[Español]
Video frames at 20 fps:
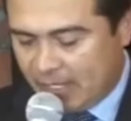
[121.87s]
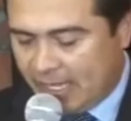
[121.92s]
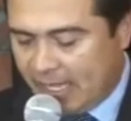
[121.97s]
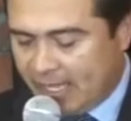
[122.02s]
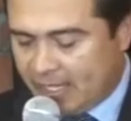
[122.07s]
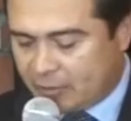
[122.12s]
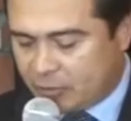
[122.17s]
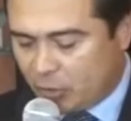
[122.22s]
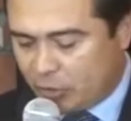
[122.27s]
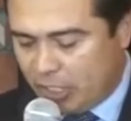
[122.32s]

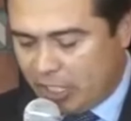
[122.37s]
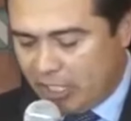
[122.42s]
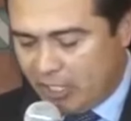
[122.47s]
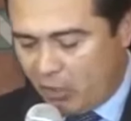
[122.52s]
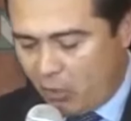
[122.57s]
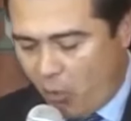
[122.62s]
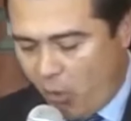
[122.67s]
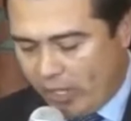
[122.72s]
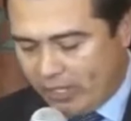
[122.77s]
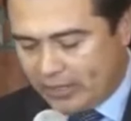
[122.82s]
que estos
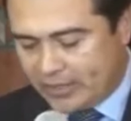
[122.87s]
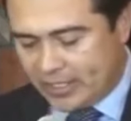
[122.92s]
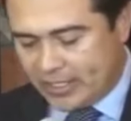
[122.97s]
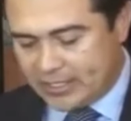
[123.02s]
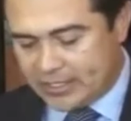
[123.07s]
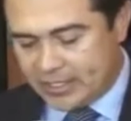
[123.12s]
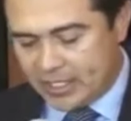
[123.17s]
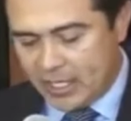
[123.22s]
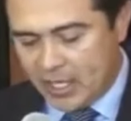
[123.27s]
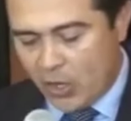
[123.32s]

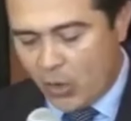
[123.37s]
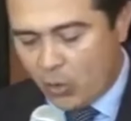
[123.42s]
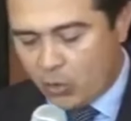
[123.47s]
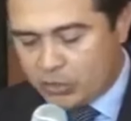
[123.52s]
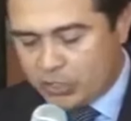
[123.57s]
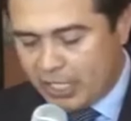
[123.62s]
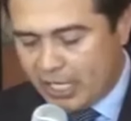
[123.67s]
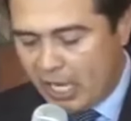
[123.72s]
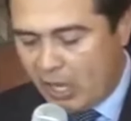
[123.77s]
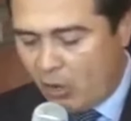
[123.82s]
delincuentes
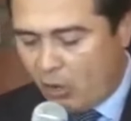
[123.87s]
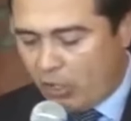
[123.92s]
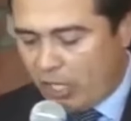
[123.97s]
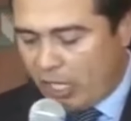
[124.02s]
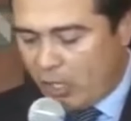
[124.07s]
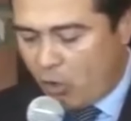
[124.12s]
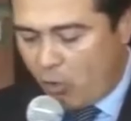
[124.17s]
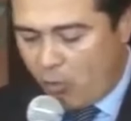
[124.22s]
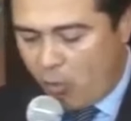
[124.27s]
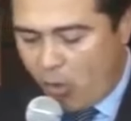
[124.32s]
usen
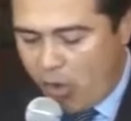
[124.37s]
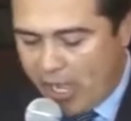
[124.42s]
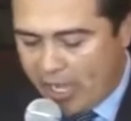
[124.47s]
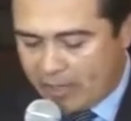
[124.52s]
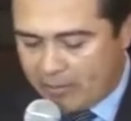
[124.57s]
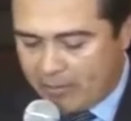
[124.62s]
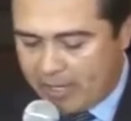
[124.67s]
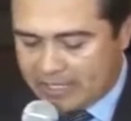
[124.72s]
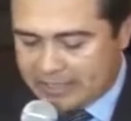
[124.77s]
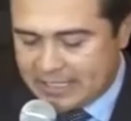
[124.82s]
ahora como
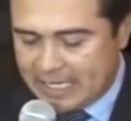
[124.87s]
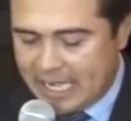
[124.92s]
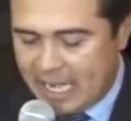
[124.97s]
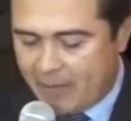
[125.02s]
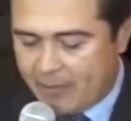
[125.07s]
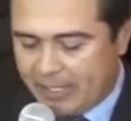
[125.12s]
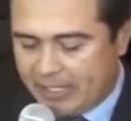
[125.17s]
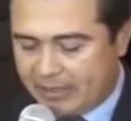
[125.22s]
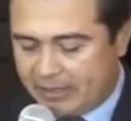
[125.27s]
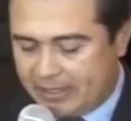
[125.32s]
armas
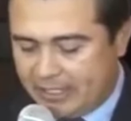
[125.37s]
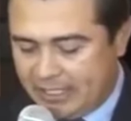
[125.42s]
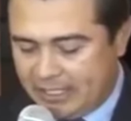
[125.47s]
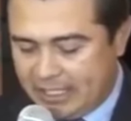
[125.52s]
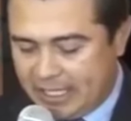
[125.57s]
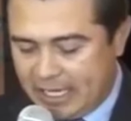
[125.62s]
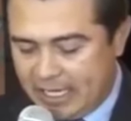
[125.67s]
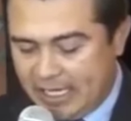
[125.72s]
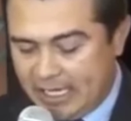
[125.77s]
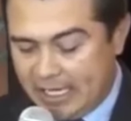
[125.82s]
la
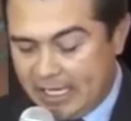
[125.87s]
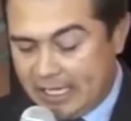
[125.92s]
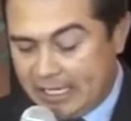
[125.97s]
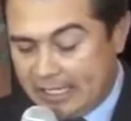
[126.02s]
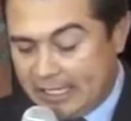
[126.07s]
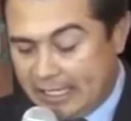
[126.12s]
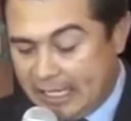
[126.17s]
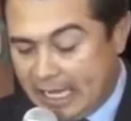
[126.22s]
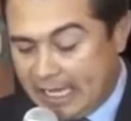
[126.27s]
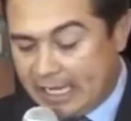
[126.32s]

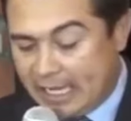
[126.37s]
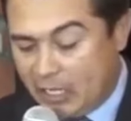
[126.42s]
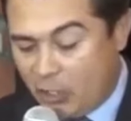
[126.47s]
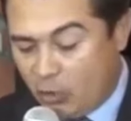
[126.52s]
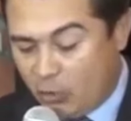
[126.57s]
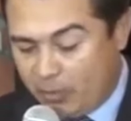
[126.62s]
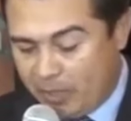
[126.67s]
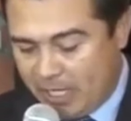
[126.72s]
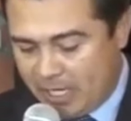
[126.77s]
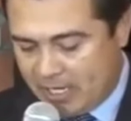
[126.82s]
mentira y la
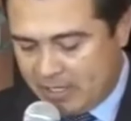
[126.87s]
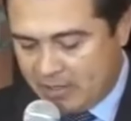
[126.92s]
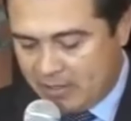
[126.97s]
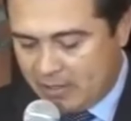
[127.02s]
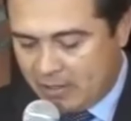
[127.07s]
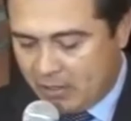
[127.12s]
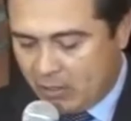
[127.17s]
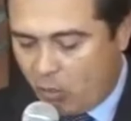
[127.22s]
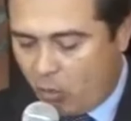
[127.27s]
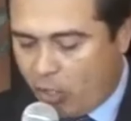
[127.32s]
calumnia
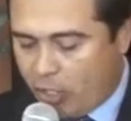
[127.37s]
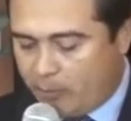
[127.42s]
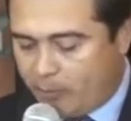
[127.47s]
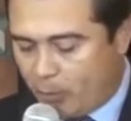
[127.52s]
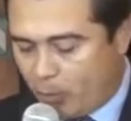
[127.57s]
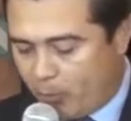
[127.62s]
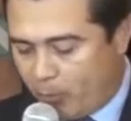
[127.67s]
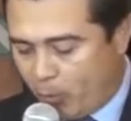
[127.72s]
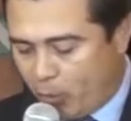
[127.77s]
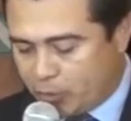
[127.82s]
con
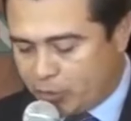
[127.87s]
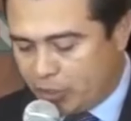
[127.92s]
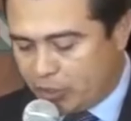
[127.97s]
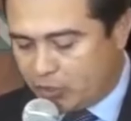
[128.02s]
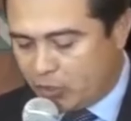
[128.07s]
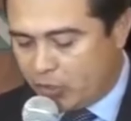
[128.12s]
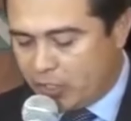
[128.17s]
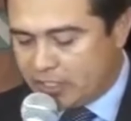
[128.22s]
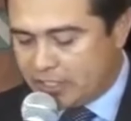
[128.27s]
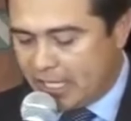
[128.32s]
el
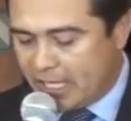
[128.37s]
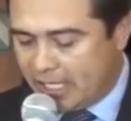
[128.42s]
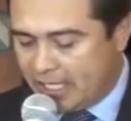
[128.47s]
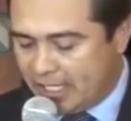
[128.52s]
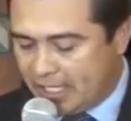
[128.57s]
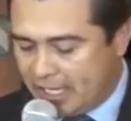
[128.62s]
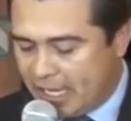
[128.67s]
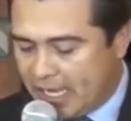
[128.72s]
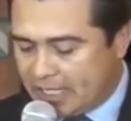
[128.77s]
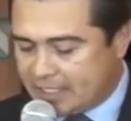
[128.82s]
propósito de
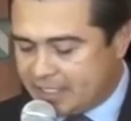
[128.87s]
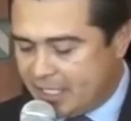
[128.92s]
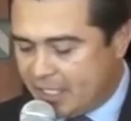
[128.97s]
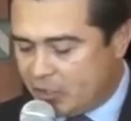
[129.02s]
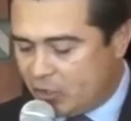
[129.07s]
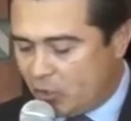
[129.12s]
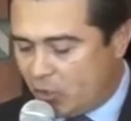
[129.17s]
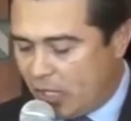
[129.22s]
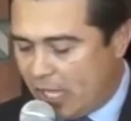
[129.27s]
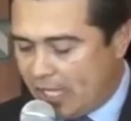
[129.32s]
seguir
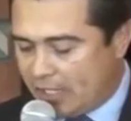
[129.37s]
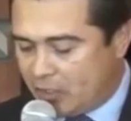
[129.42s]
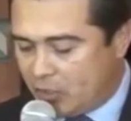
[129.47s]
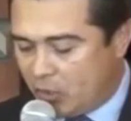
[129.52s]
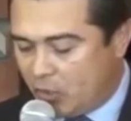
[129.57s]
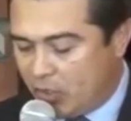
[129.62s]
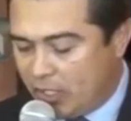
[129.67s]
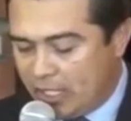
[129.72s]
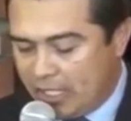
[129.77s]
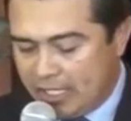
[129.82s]
haciendo
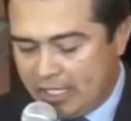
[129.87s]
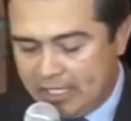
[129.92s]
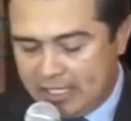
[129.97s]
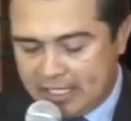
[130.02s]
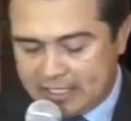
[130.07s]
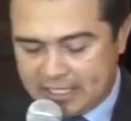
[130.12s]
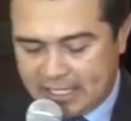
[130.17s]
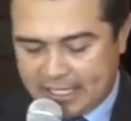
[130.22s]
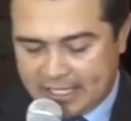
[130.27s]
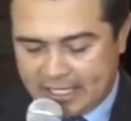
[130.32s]
daño y
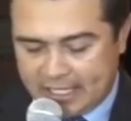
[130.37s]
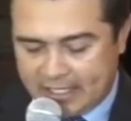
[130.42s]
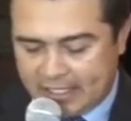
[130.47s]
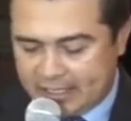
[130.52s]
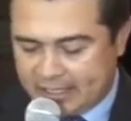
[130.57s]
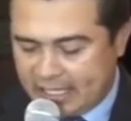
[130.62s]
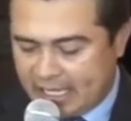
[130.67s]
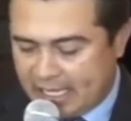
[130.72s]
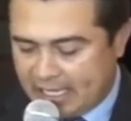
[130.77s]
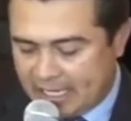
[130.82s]

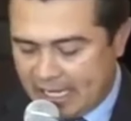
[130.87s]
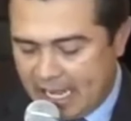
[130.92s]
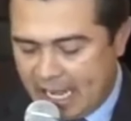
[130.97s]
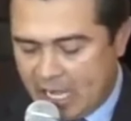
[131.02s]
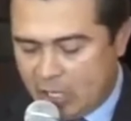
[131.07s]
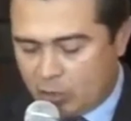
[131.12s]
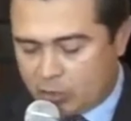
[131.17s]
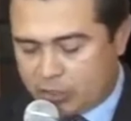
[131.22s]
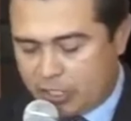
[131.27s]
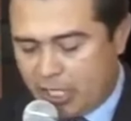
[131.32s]
desacreditar
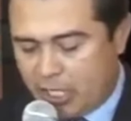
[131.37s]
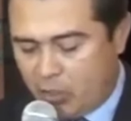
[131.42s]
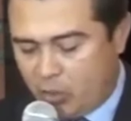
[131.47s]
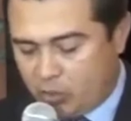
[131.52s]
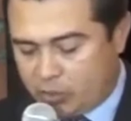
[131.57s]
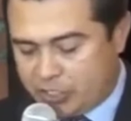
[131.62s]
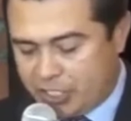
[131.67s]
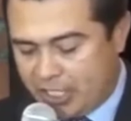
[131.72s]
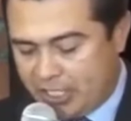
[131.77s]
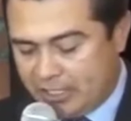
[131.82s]
a los que
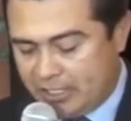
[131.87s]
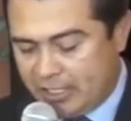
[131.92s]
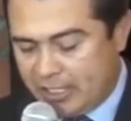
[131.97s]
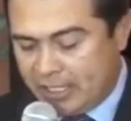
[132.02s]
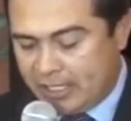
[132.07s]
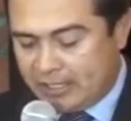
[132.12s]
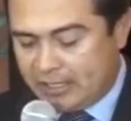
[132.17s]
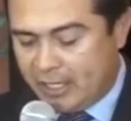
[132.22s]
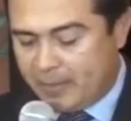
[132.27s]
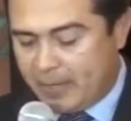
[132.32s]
luchan
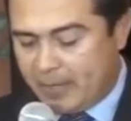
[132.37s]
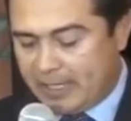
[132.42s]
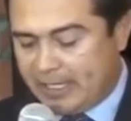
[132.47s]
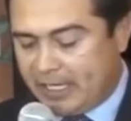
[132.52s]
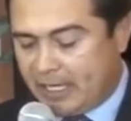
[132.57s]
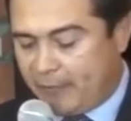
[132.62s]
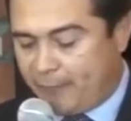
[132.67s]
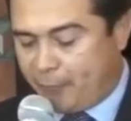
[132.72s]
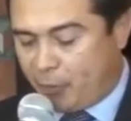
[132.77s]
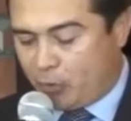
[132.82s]
de
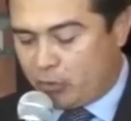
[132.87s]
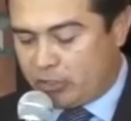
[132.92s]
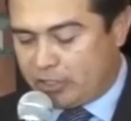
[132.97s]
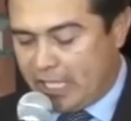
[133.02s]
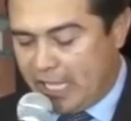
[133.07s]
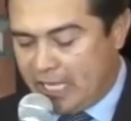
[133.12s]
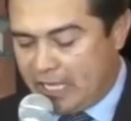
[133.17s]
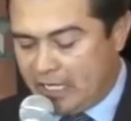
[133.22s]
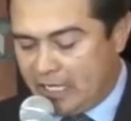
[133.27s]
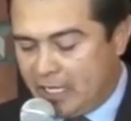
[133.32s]
manera
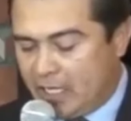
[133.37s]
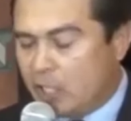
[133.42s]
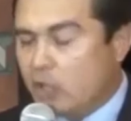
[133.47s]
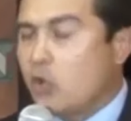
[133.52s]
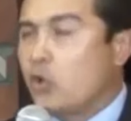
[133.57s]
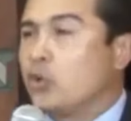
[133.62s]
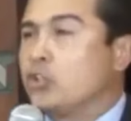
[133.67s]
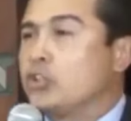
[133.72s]
frontal